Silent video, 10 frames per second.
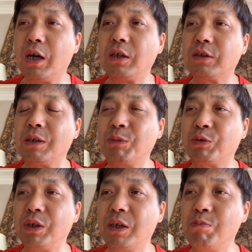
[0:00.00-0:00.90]
让这么多
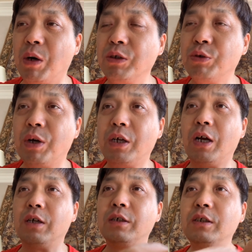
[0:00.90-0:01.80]
人蒙冤啊！